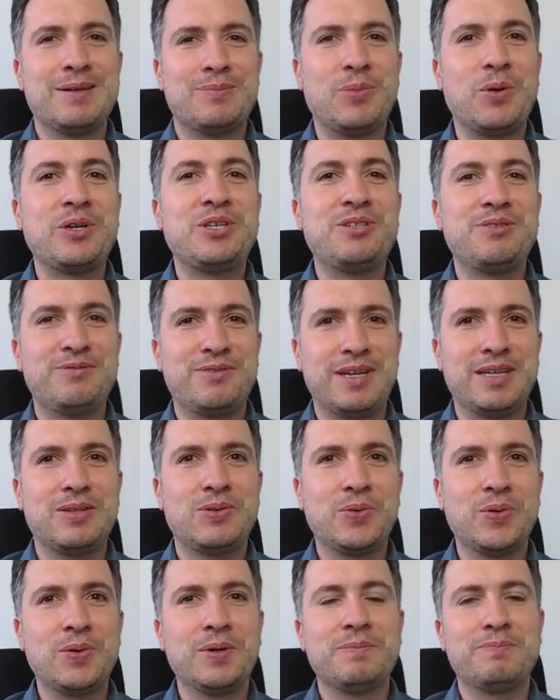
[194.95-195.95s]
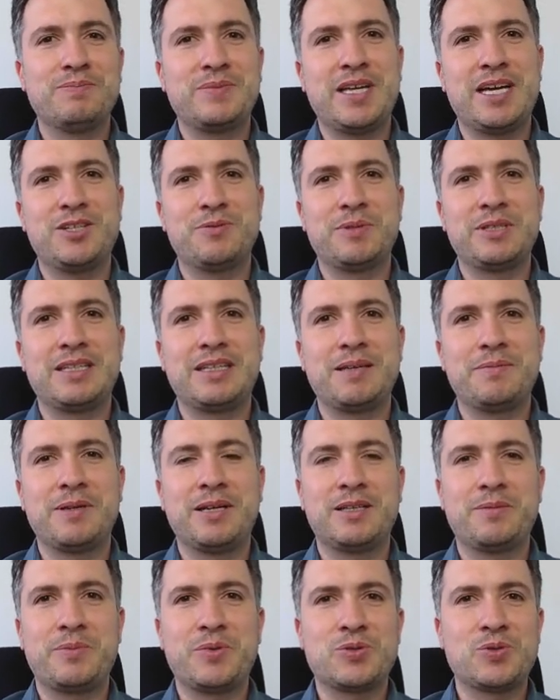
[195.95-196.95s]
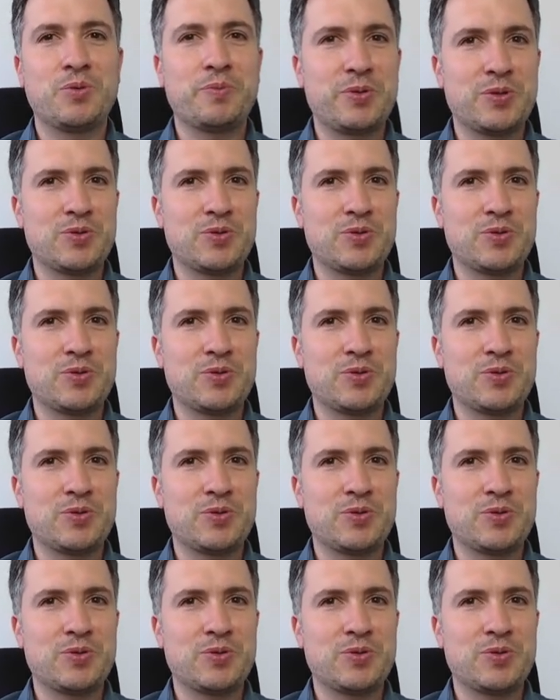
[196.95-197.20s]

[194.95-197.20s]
motivador né, de uma determinada pessoa,